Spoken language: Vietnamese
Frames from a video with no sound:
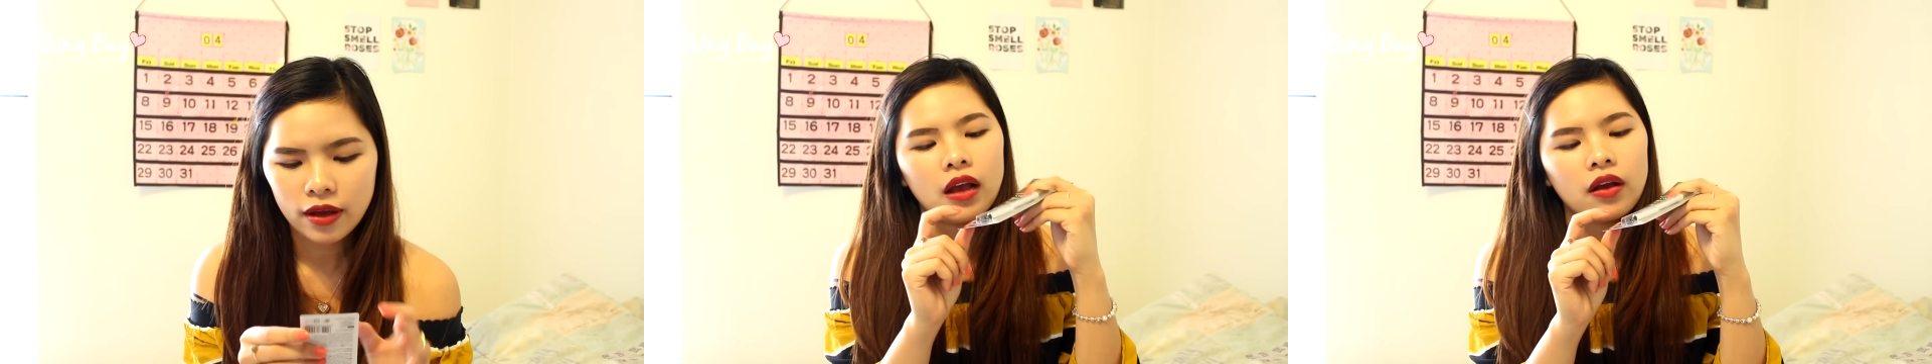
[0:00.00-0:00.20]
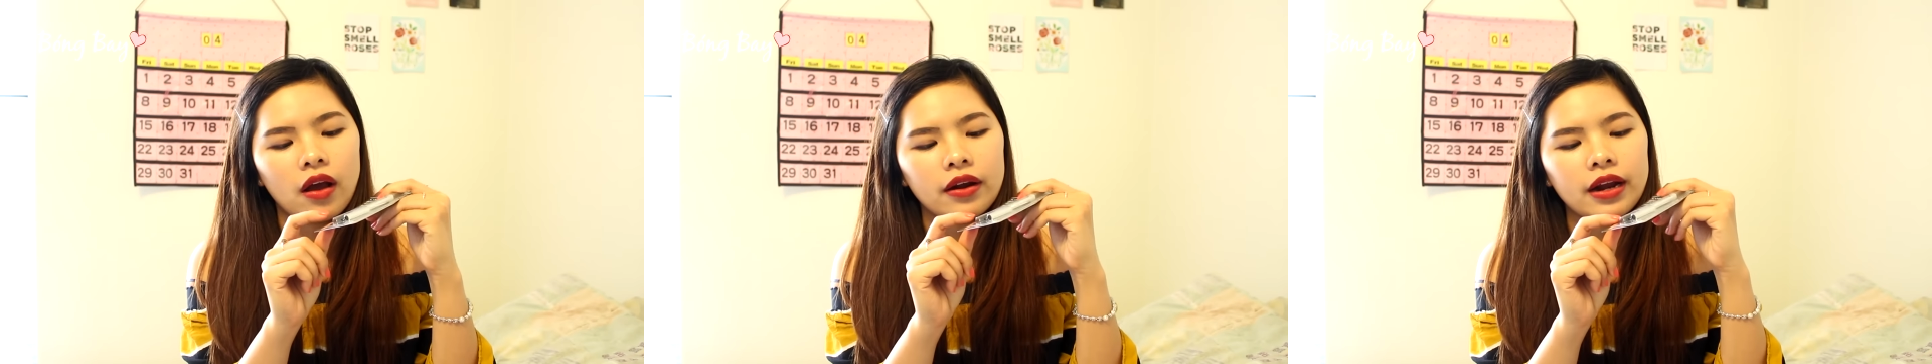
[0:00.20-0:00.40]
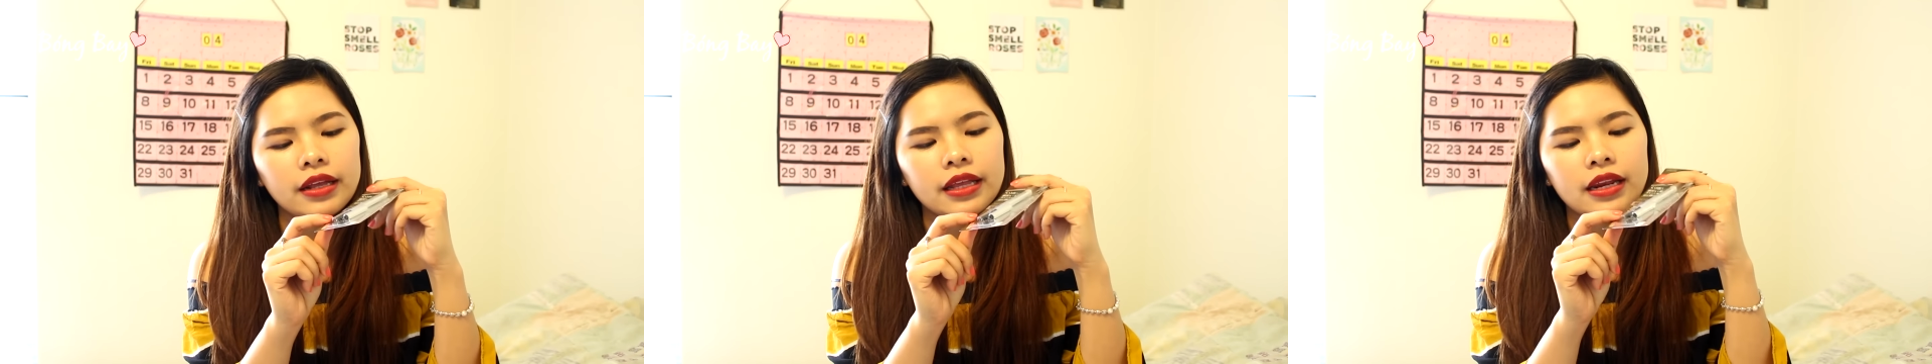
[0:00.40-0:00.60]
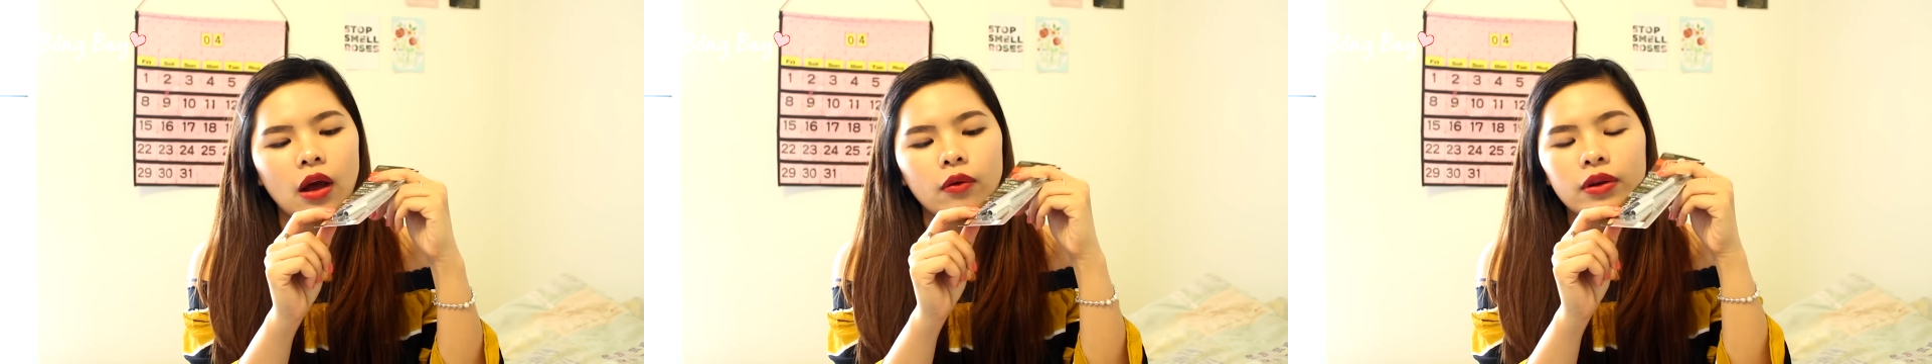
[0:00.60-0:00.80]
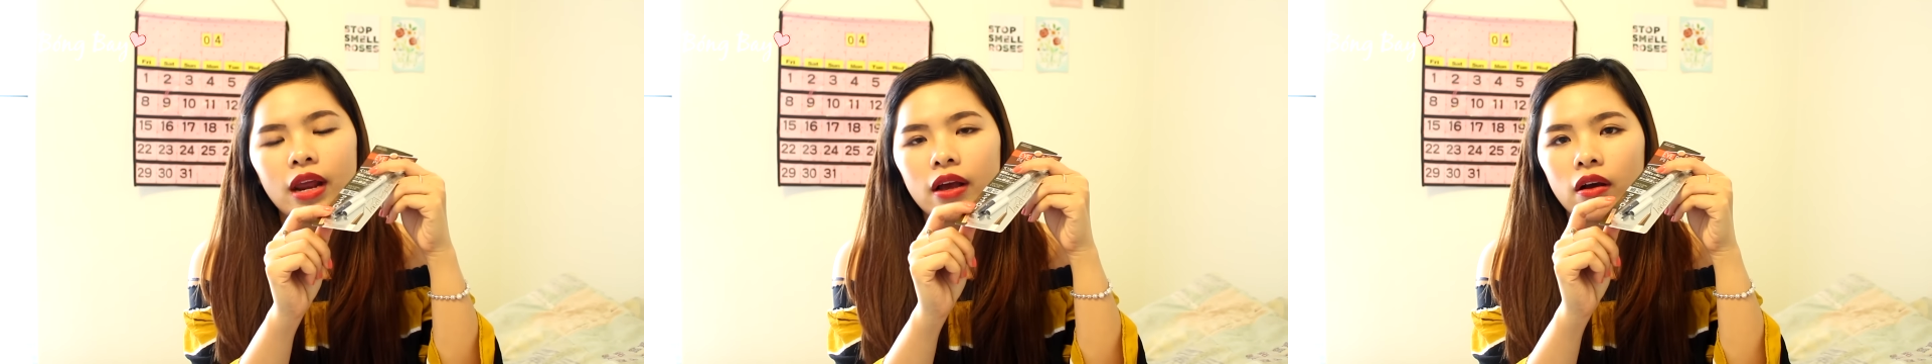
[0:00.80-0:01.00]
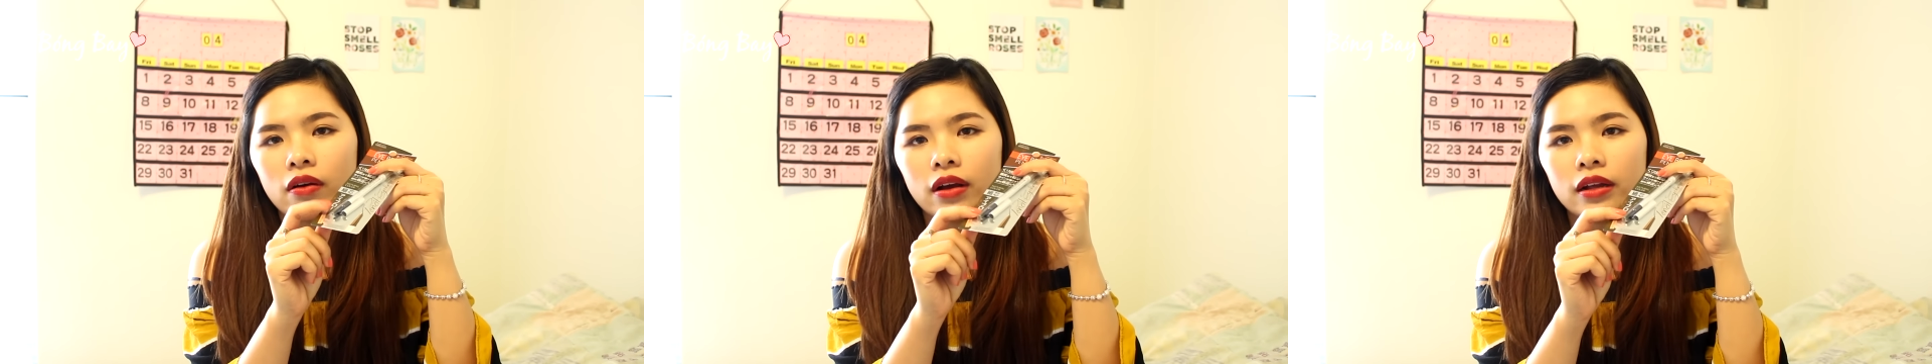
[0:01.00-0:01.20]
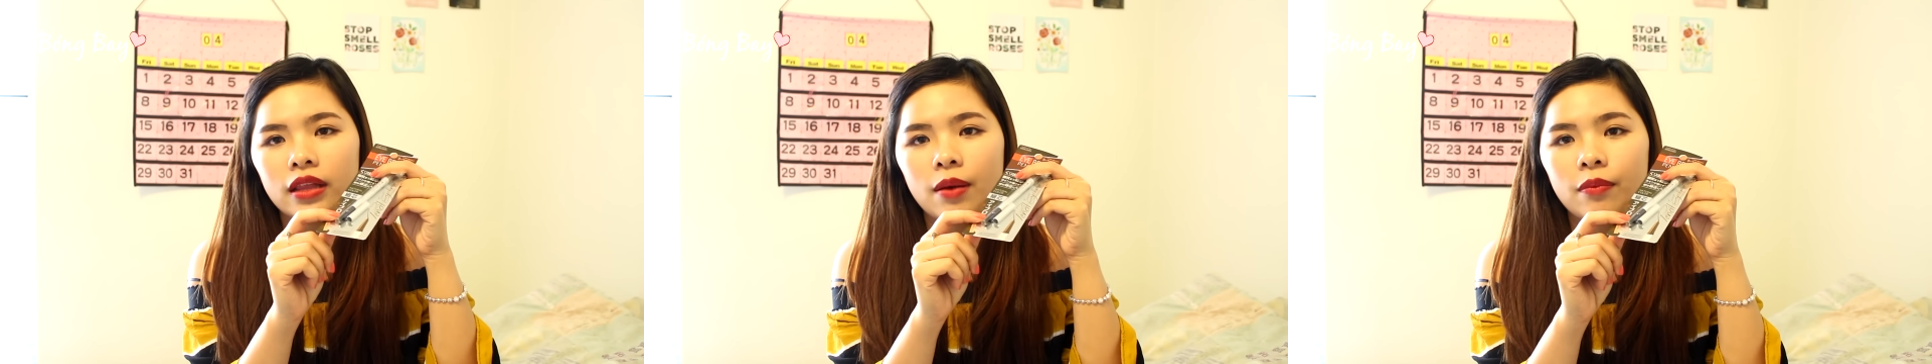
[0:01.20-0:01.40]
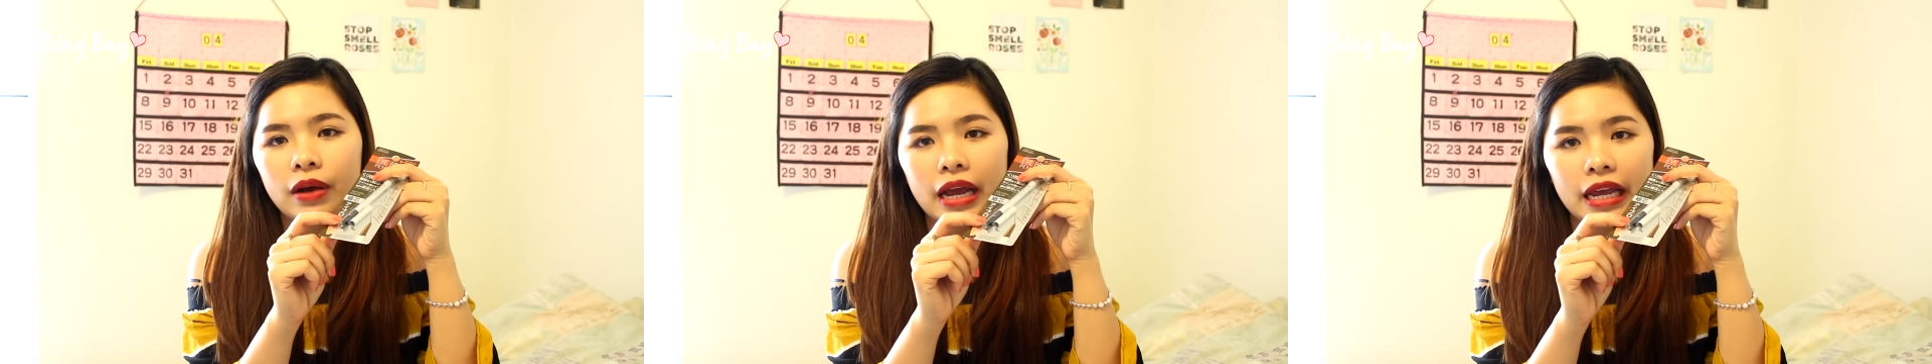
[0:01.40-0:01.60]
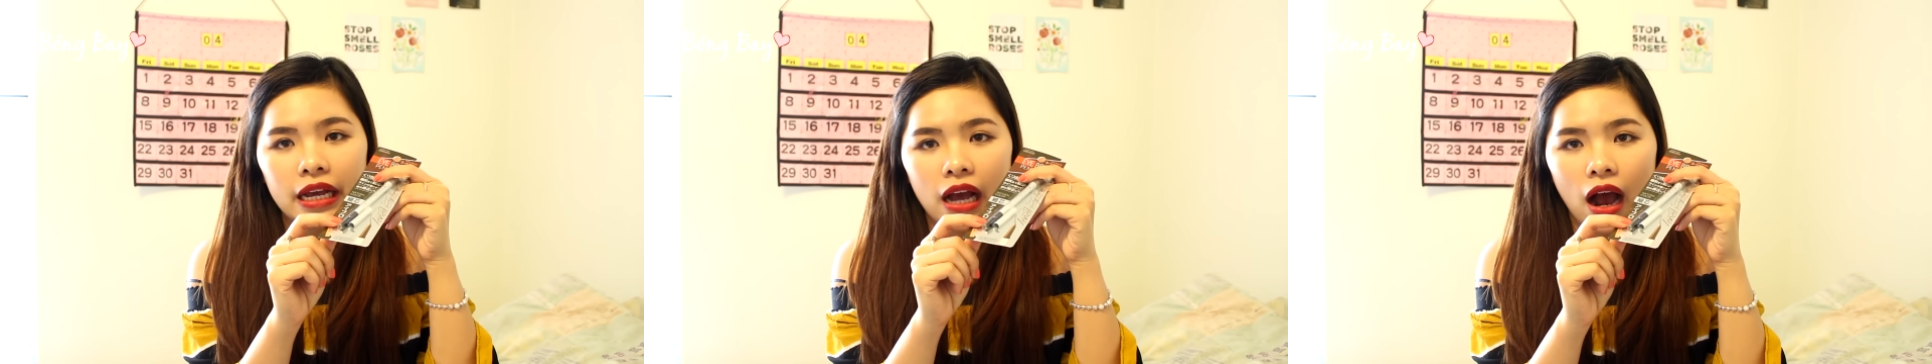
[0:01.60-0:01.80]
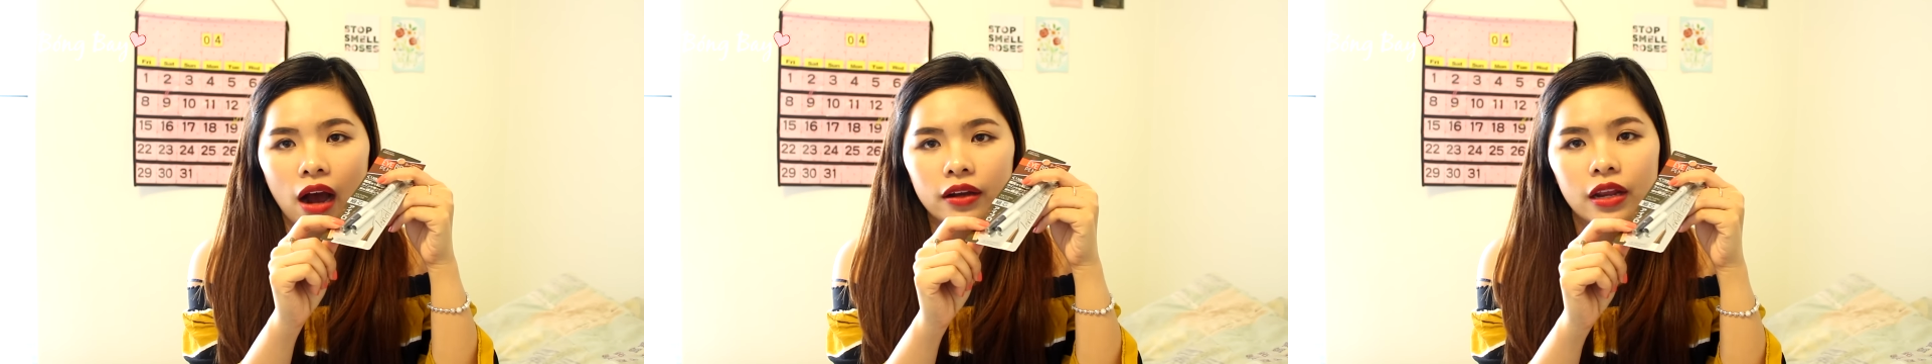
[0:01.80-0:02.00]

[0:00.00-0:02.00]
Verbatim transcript: Ngoài ra thì đầu dưới này còn có thêm cây cọ